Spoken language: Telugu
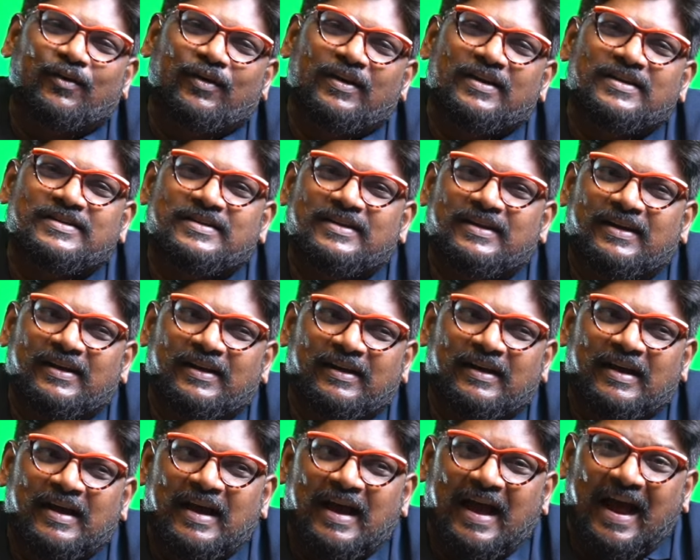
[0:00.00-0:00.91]
గురించి
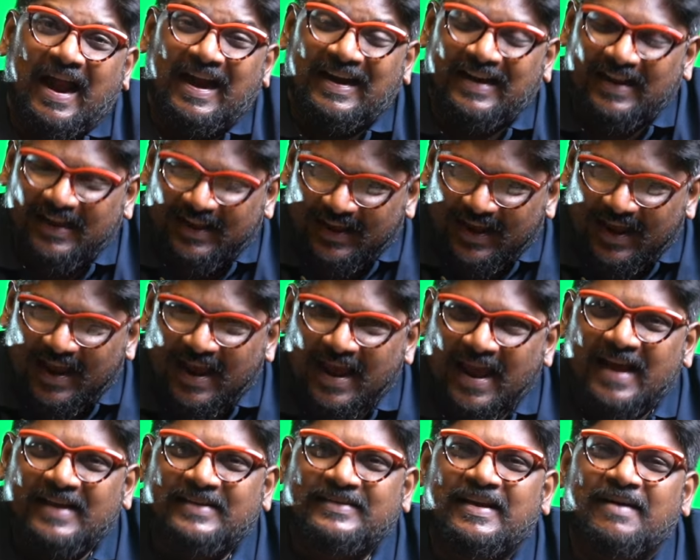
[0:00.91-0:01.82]
అంటే ఏ
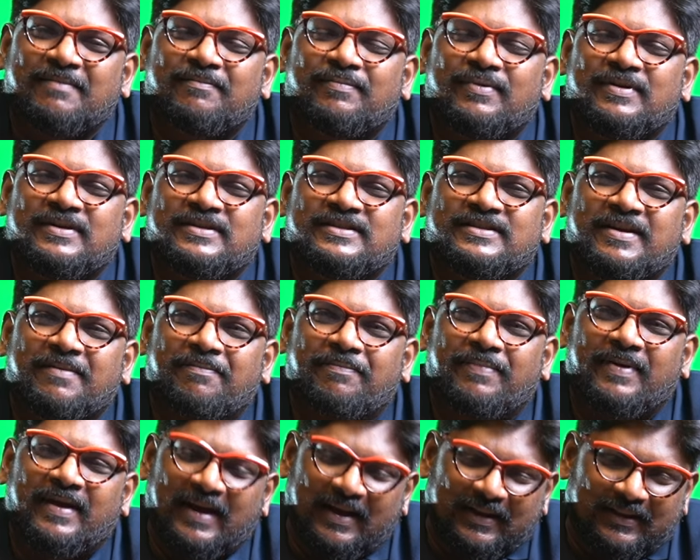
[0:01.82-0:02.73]
ఎగ్జాంపుల్స్
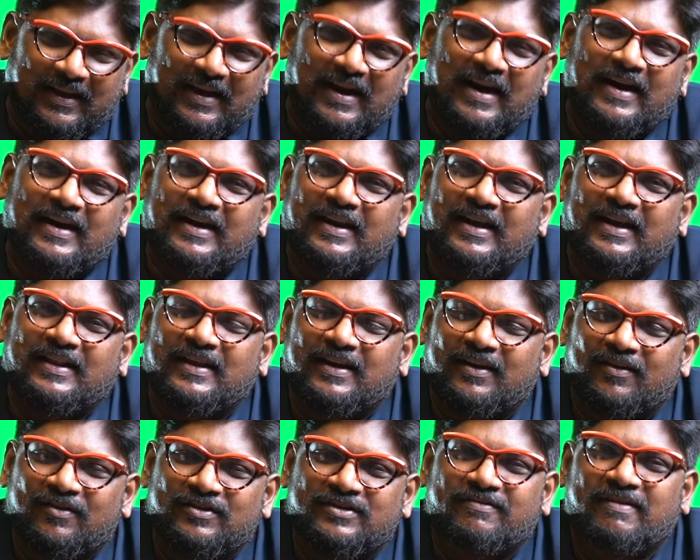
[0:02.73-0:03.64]
చెప్పి ఎంత గట్టిగా
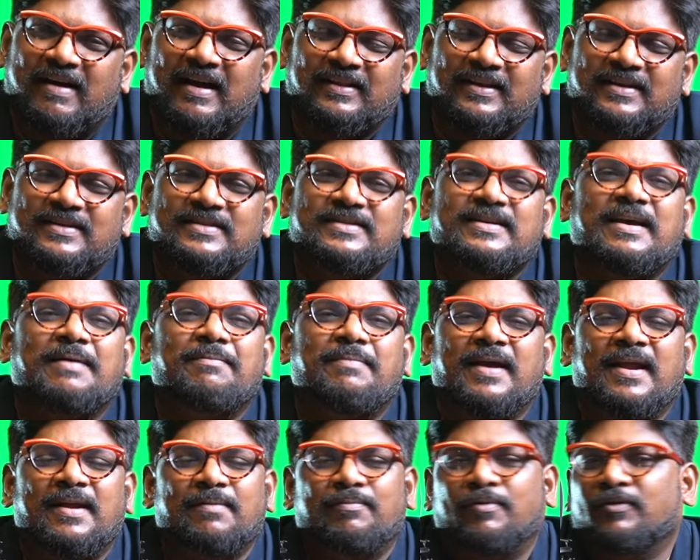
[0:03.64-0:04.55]
దీని గురించి వాదించి ఆ
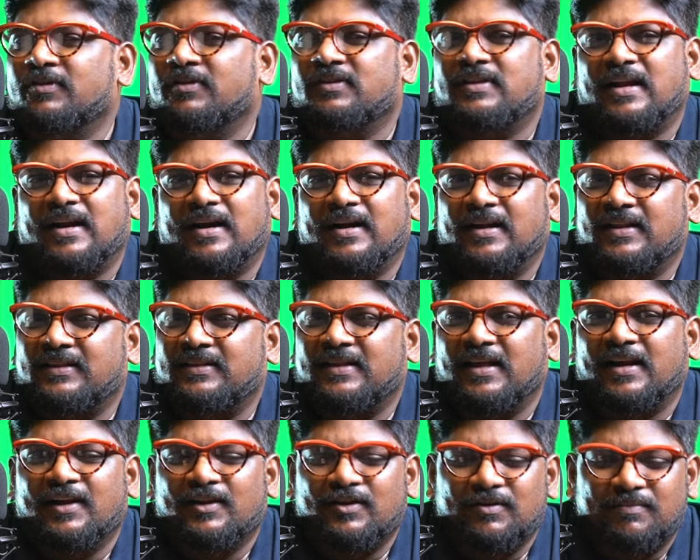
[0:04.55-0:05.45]
బెయిల్ పొందుతారనేది
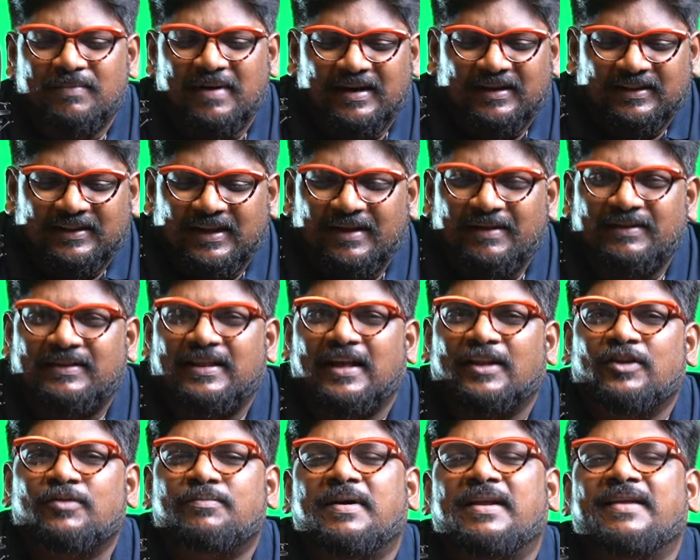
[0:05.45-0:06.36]
తెలియదు బట్ ఈ
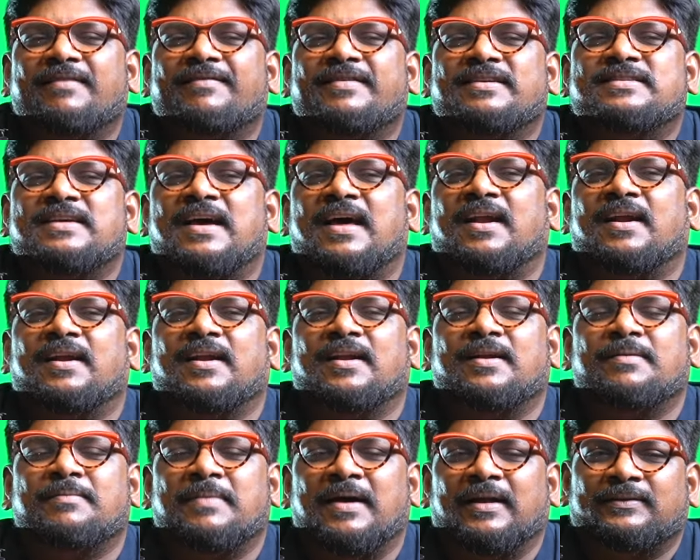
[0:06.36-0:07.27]
తదుపరి
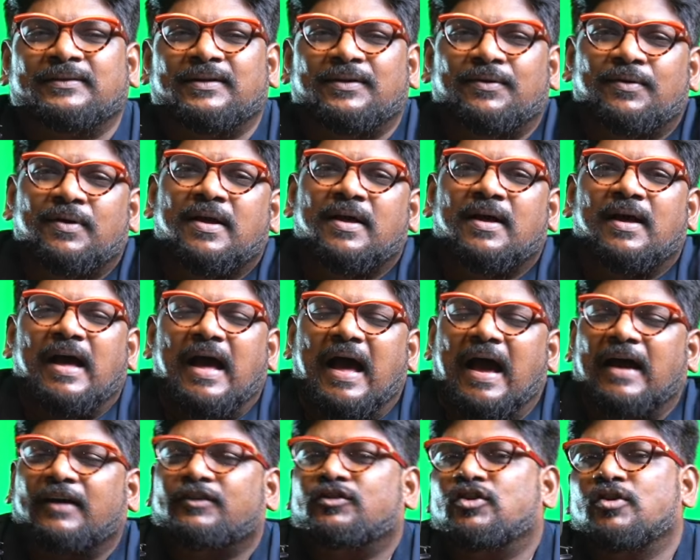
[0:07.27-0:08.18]
విచారణని మాత్రం
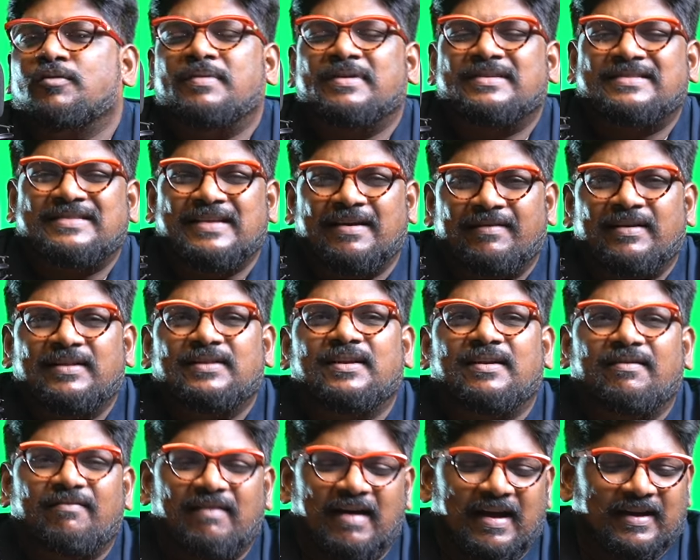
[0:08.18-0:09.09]
అక్టోబర్
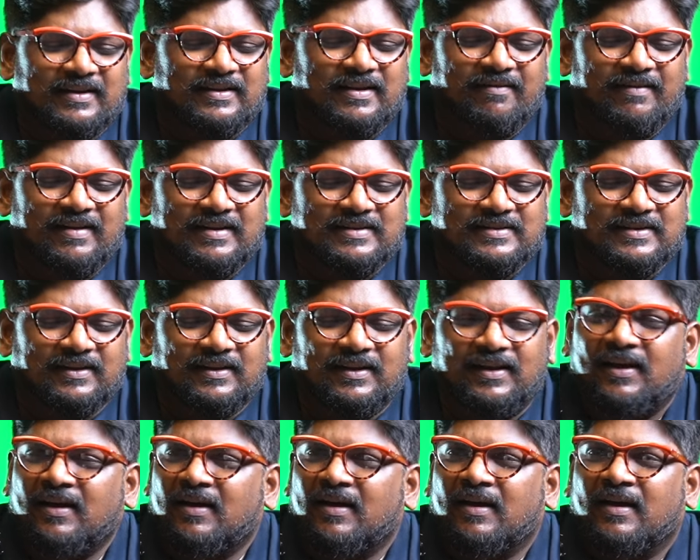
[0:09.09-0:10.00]
సెవెంత్న వాయిదా వేసింది